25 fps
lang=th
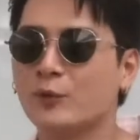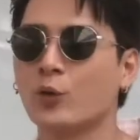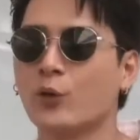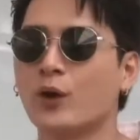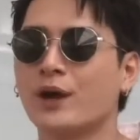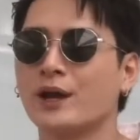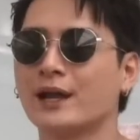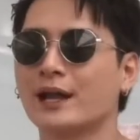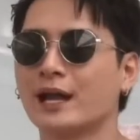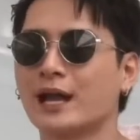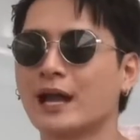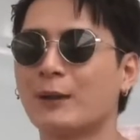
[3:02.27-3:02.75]
ด้วย
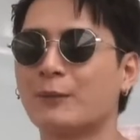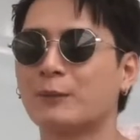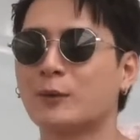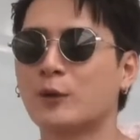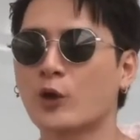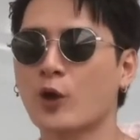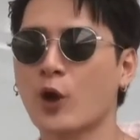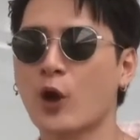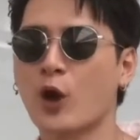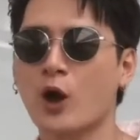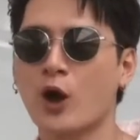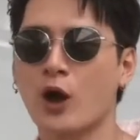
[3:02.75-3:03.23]
นะครับแล้
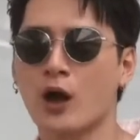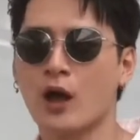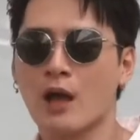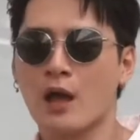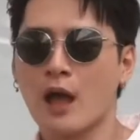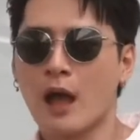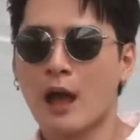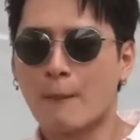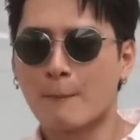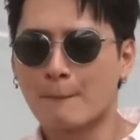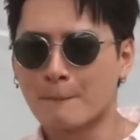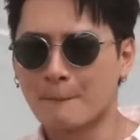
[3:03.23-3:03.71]
วก็
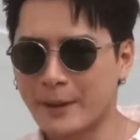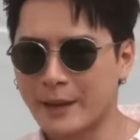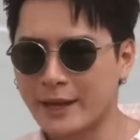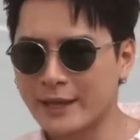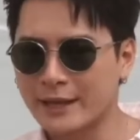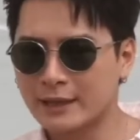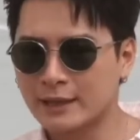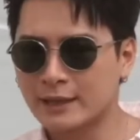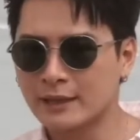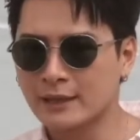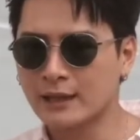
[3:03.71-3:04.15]
เป็น